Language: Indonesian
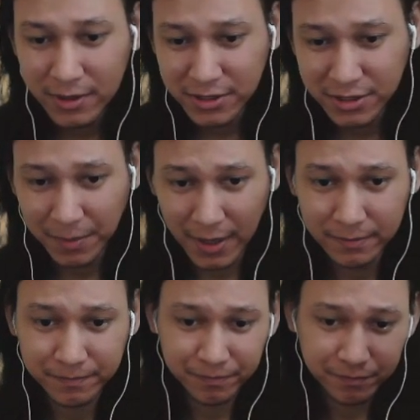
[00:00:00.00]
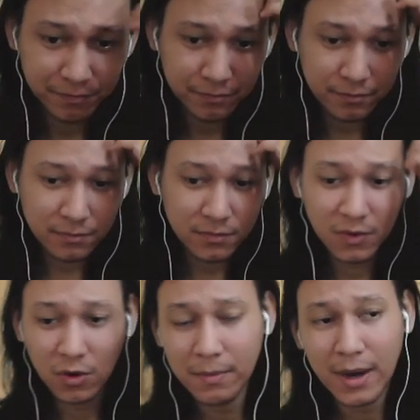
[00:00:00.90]
gue masih skip ya.
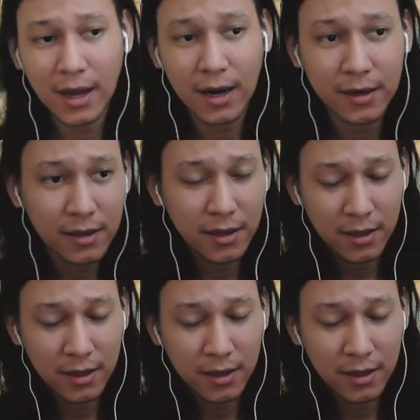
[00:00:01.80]
Gue bakal